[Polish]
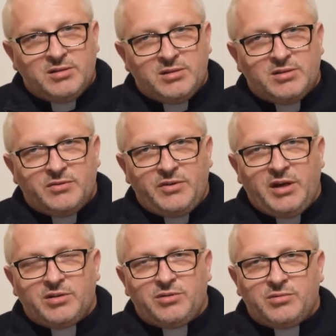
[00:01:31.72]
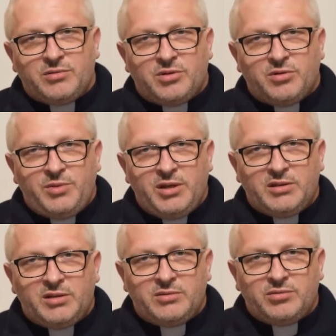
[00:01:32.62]
z wiarą
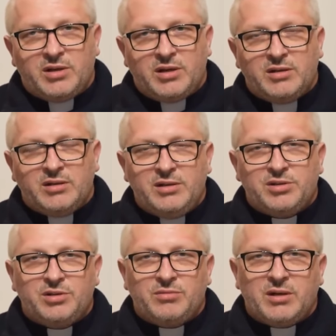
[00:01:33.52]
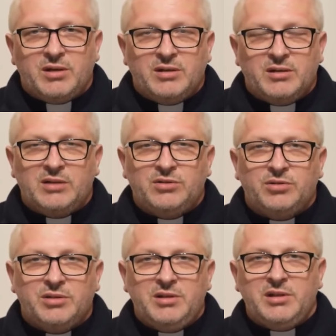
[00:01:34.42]
kobiety, która liczyła na
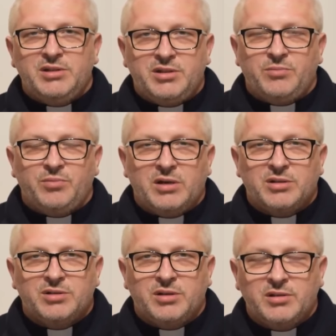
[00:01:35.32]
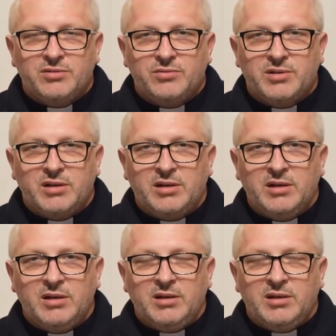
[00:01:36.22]
dotknięcie płaszcza Jezusa
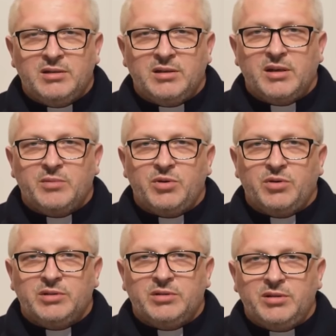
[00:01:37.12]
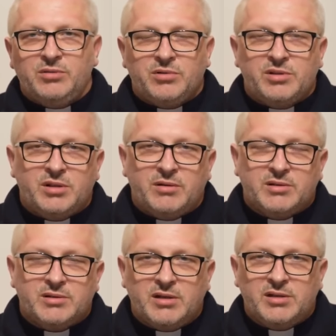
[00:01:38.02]
tak jakby od tyłu chciała
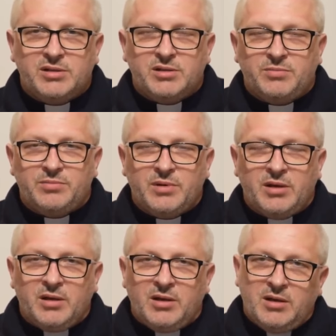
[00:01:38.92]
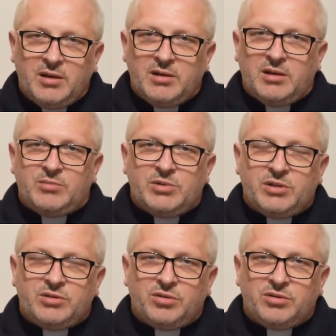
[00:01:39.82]
zajść, aby
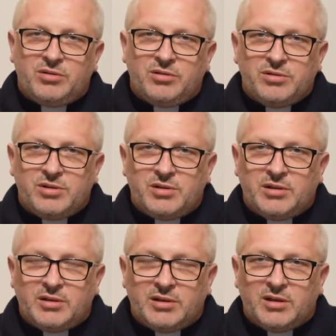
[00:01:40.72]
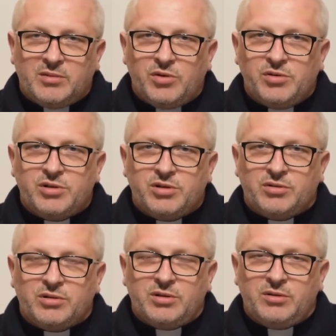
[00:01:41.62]
się dotknąć, tak jak Mojżesz
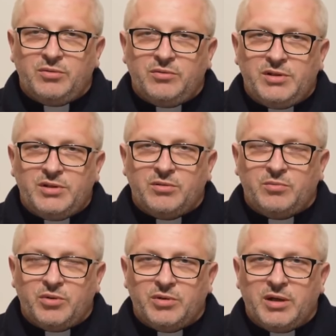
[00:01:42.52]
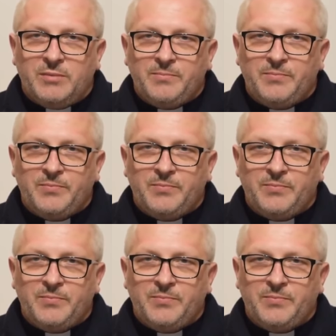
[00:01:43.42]
od tyłu widział Boga,